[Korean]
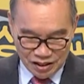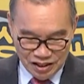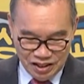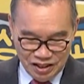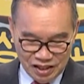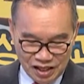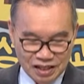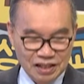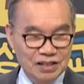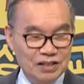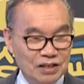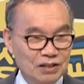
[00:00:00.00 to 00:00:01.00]
2장
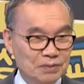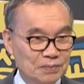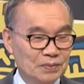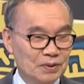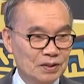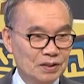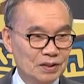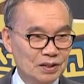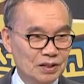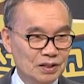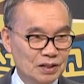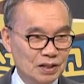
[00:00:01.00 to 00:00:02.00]
1절.
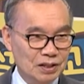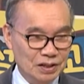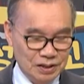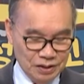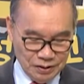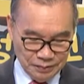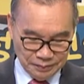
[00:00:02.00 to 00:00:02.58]
2장 1절.